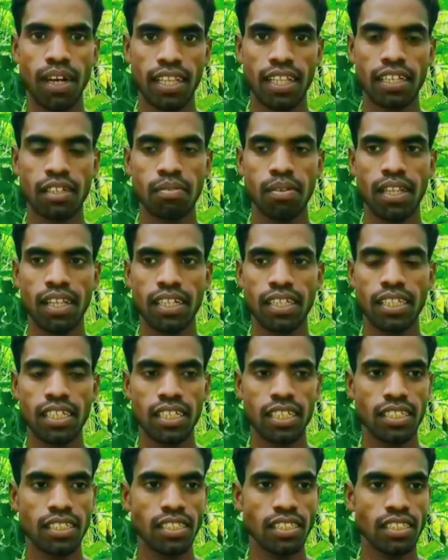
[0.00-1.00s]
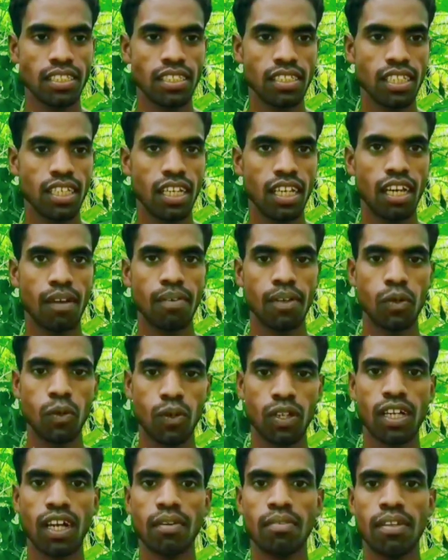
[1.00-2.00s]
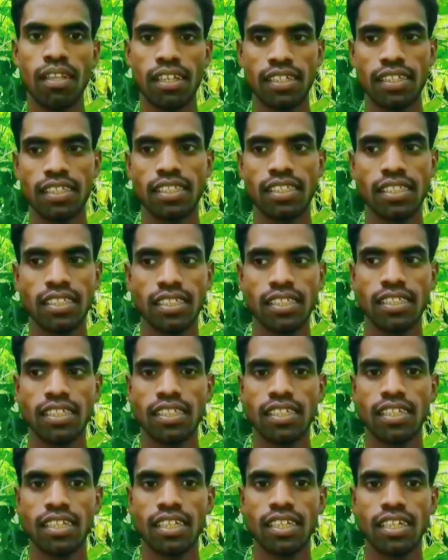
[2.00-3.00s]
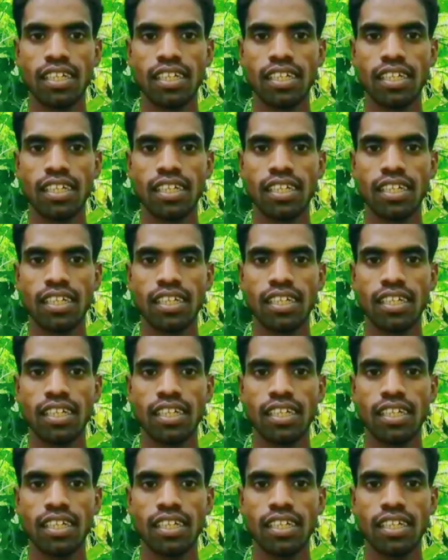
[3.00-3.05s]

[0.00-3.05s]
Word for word: पालक भी लगे रही हमें डोरका भी लगी से आ,